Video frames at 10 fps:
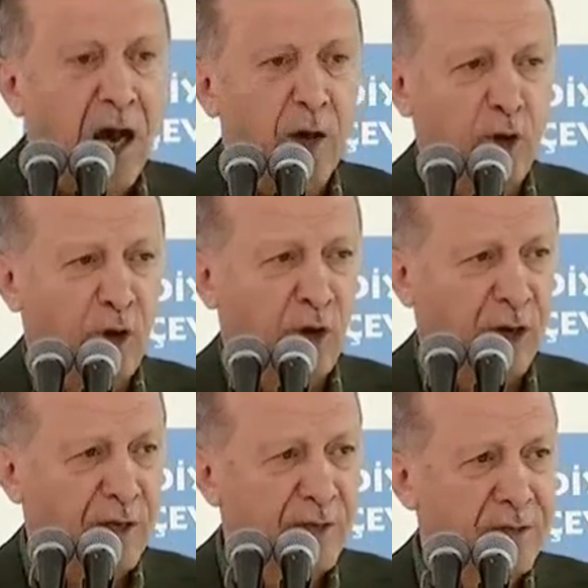
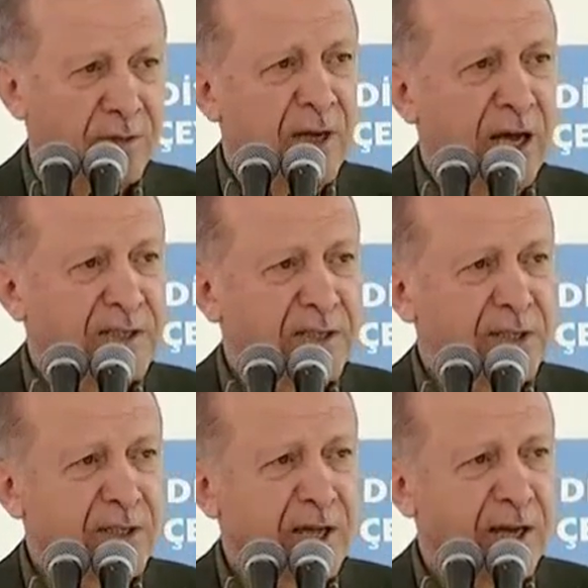kahroluyorlar.
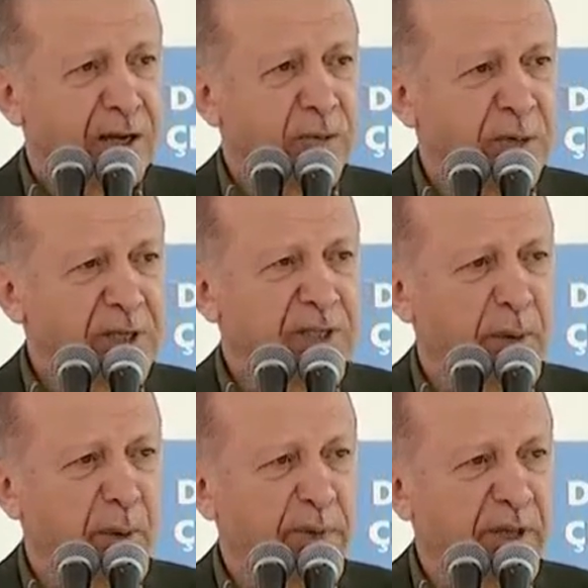Rahatsızlıklarının bir
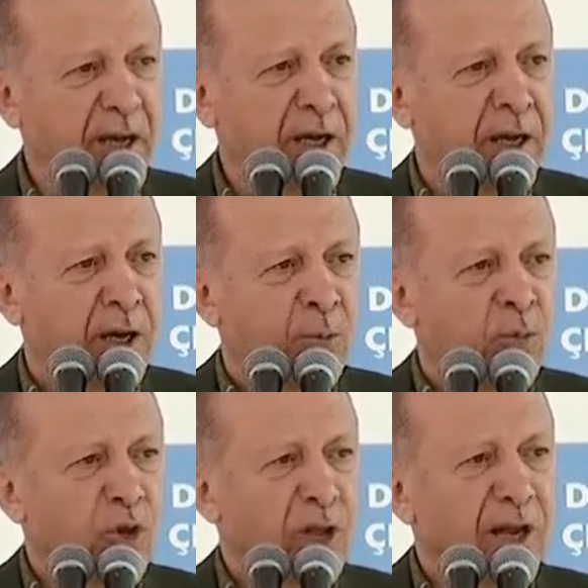sebebi de
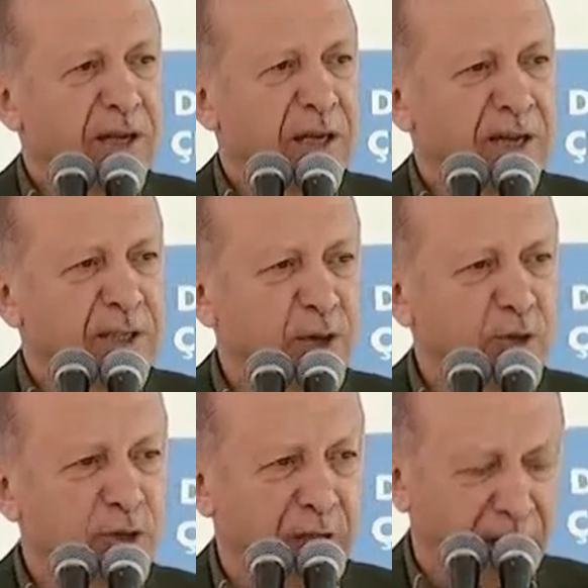bunların
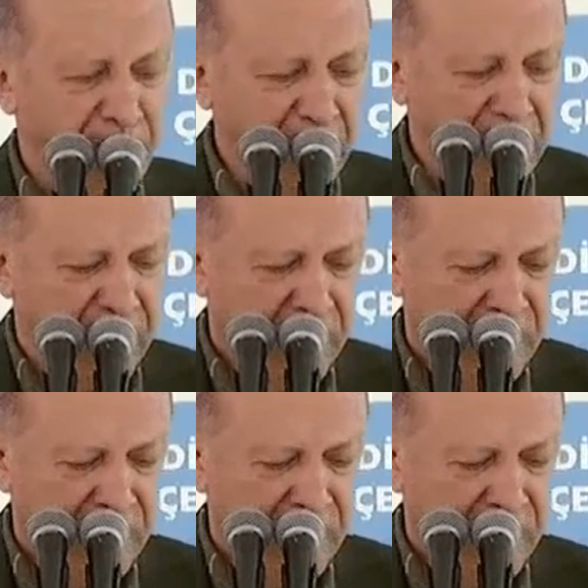gerçek yüzlerini